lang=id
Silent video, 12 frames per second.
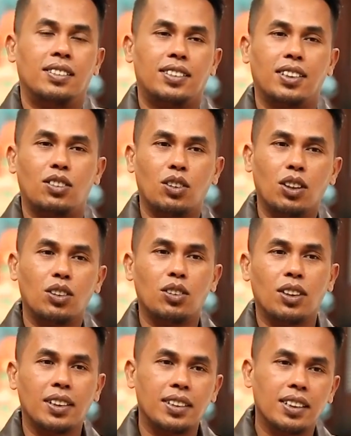
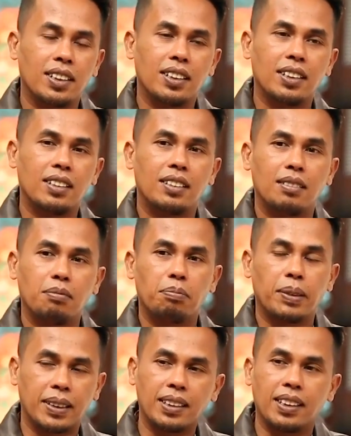Sekurang-kurangnya
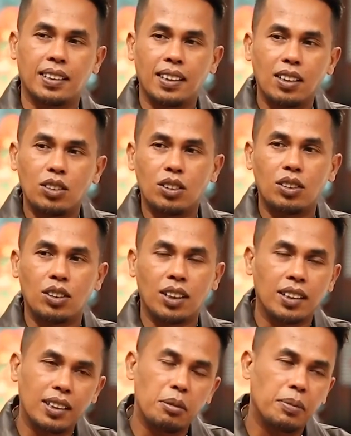pasal saya tahu
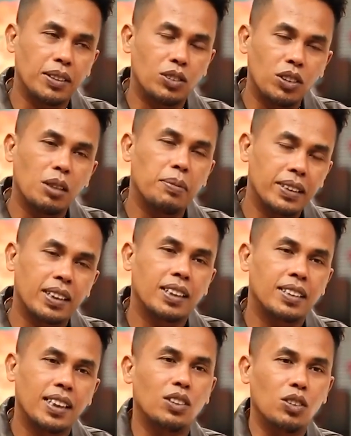orang ini memang suka masakan
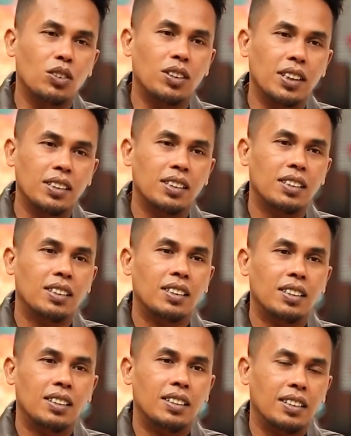saya dulu kan.
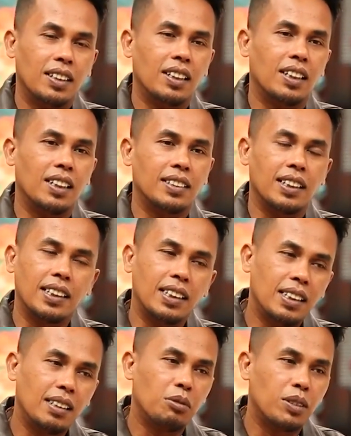Nah,
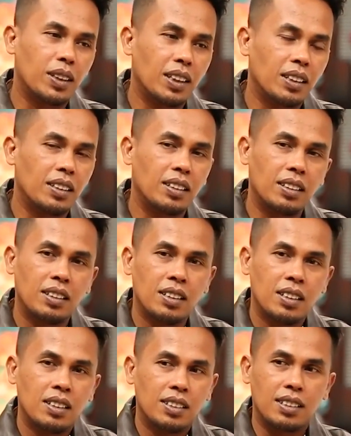jadi mungkin
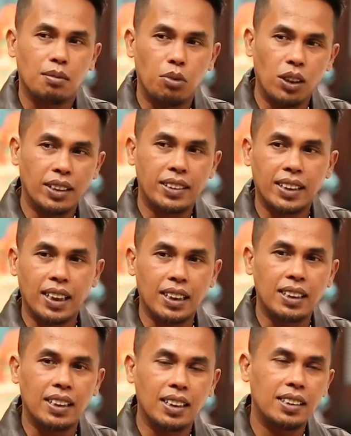sebulan
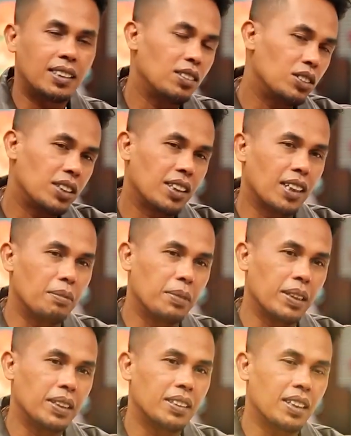sekali saya usahakan
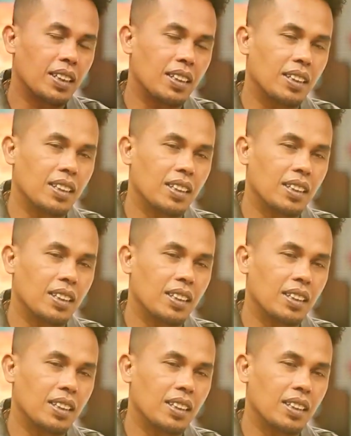masak kan.